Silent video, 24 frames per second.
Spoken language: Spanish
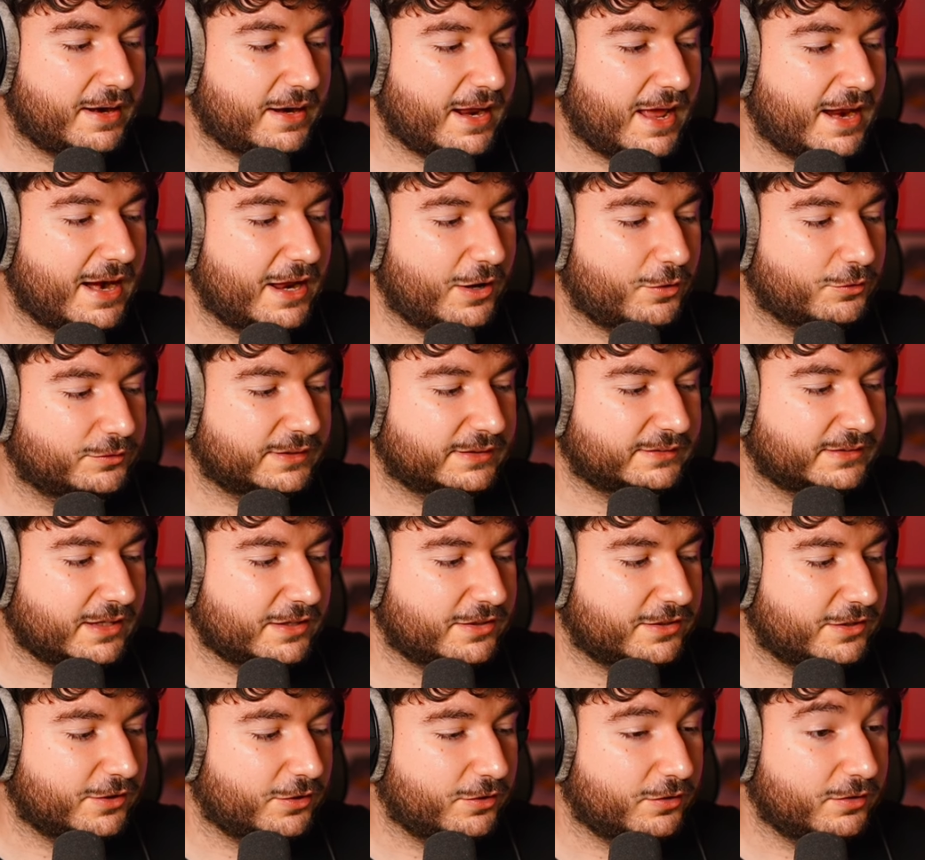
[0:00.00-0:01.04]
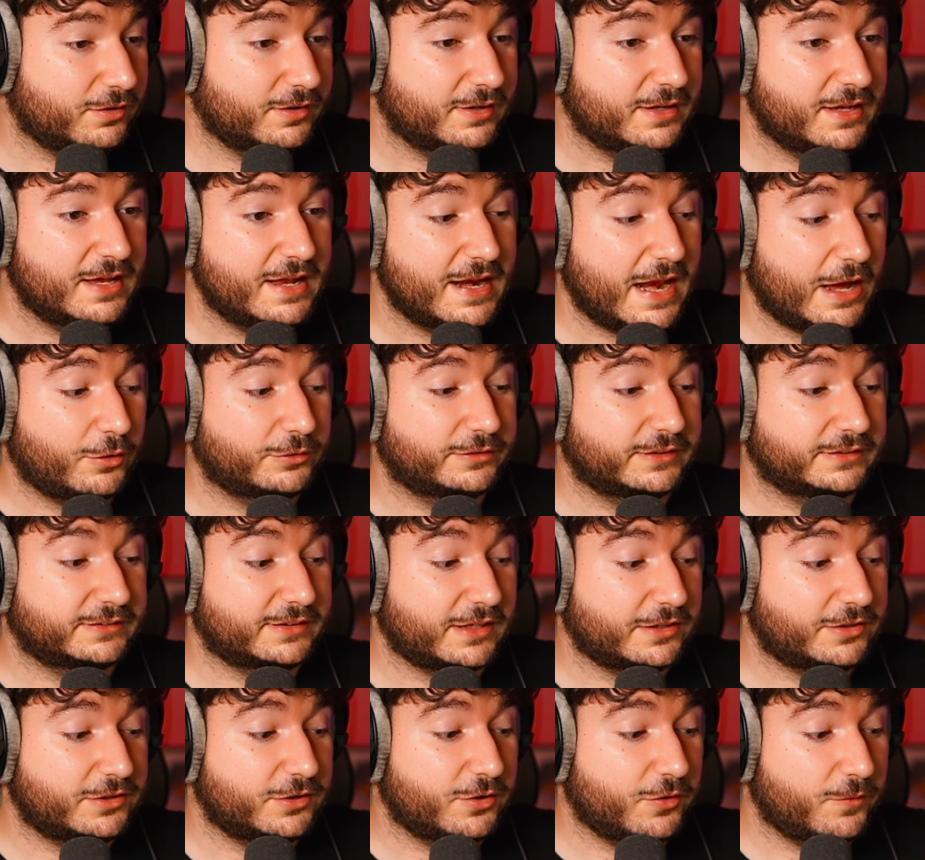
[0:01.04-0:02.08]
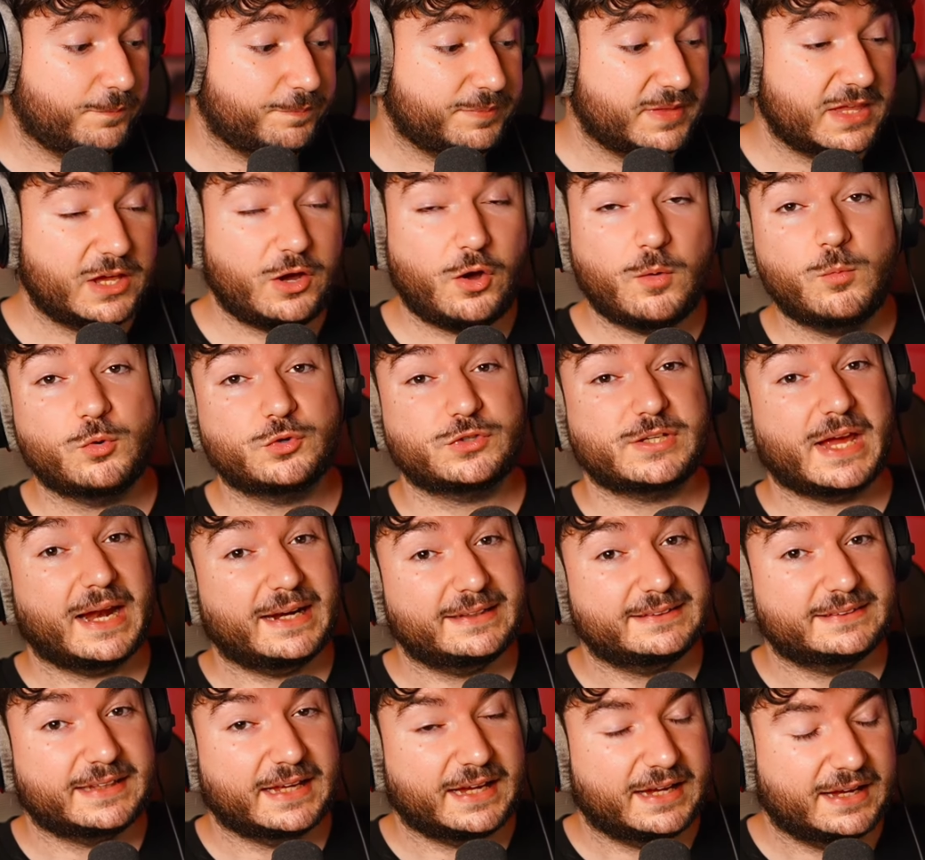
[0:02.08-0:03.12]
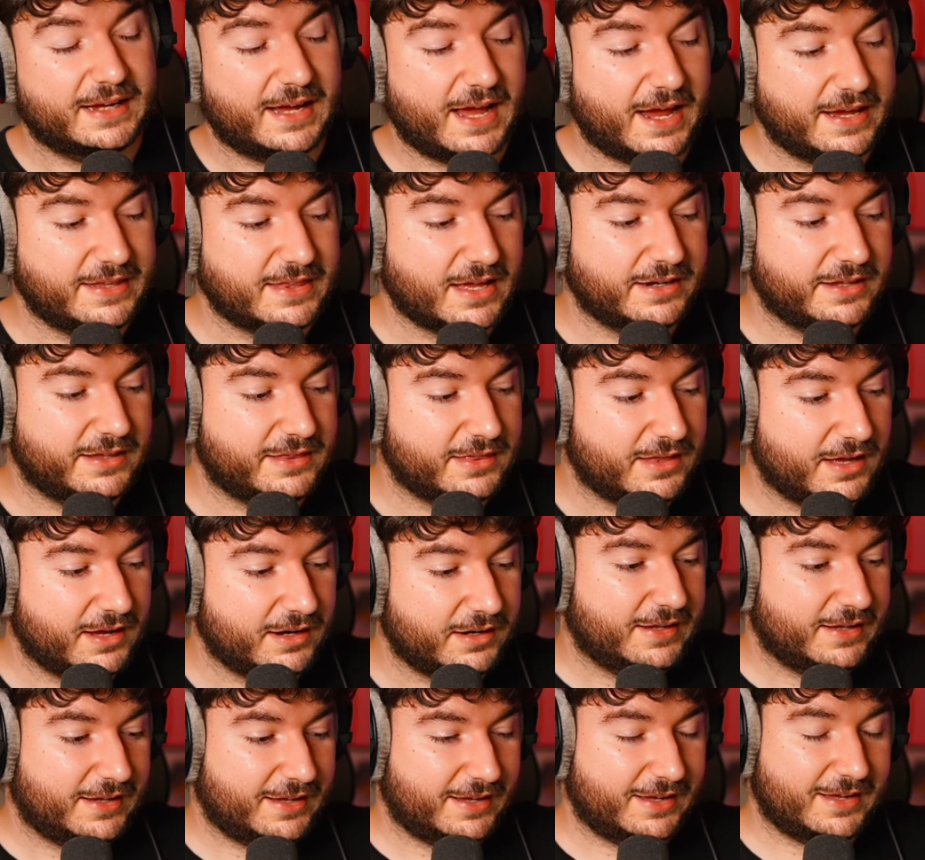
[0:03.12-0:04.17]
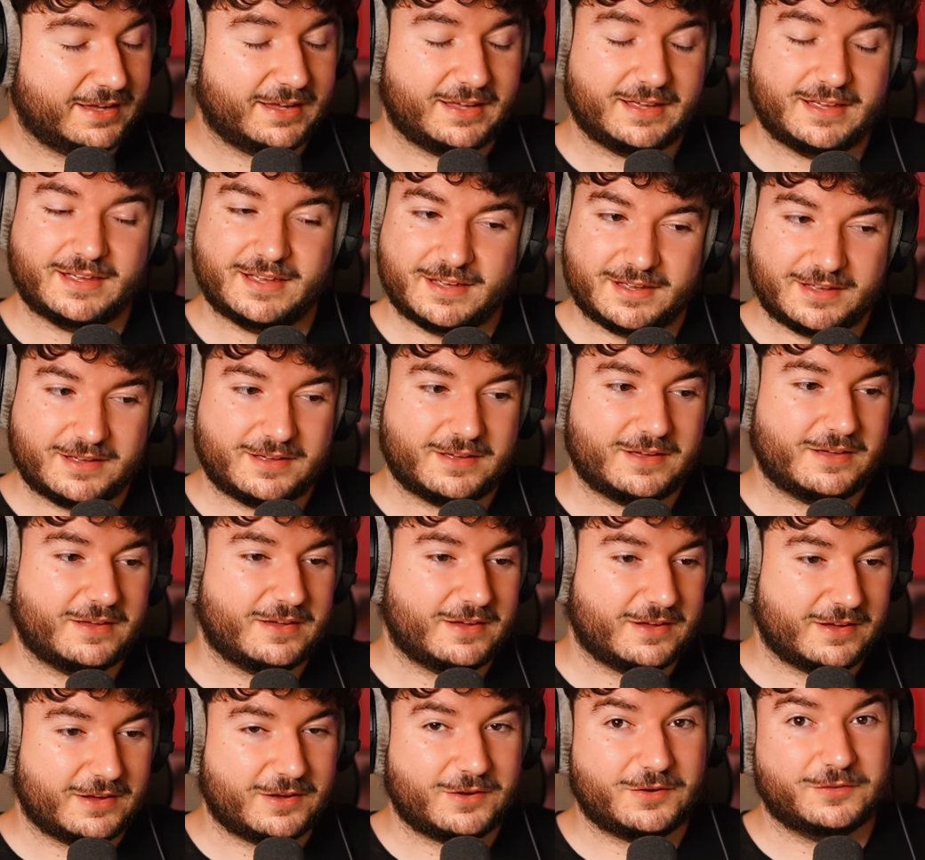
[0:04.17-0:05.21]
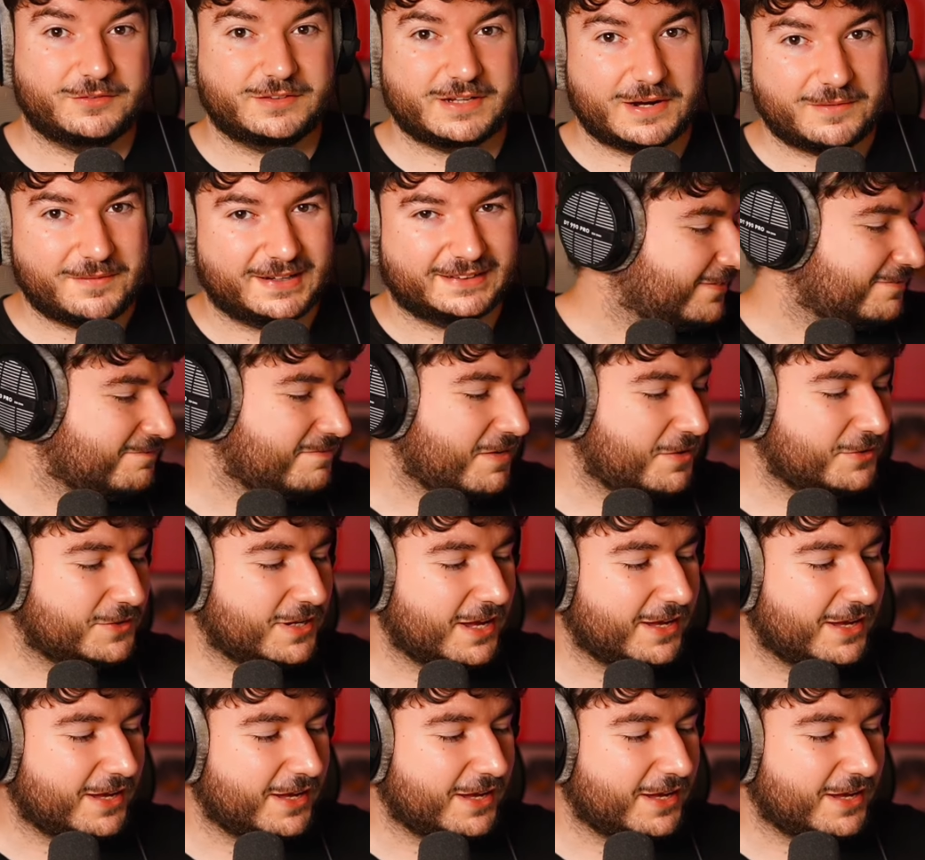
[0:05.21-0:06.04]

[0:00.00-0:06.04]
a la contestación la contestación y cómo salta Aida eh, contra Marte. Vamos a